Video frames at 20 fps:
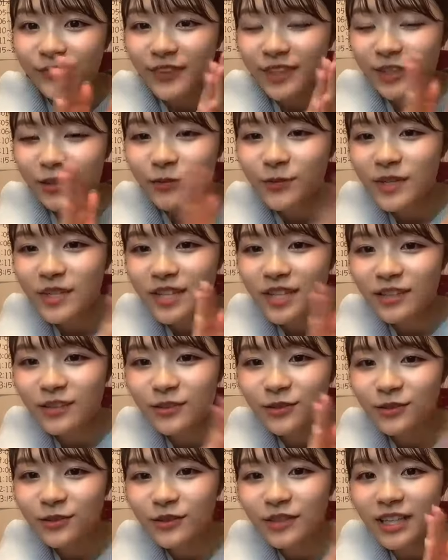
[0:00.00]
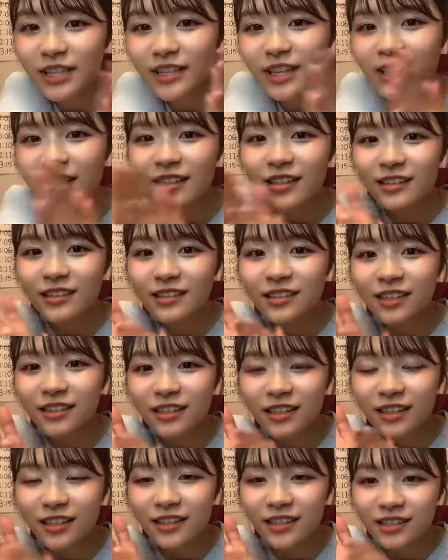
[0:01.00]
おめでとうどんな対決だっ
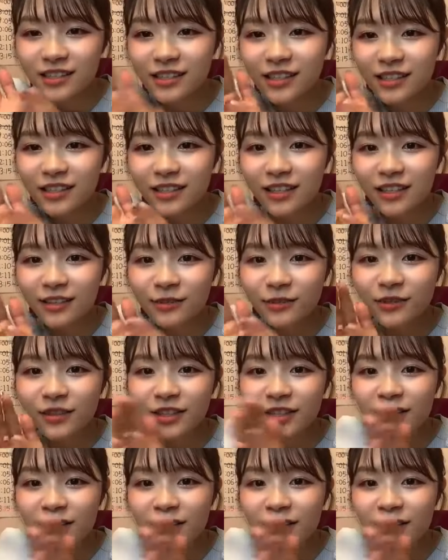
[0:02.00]
たか知らんけど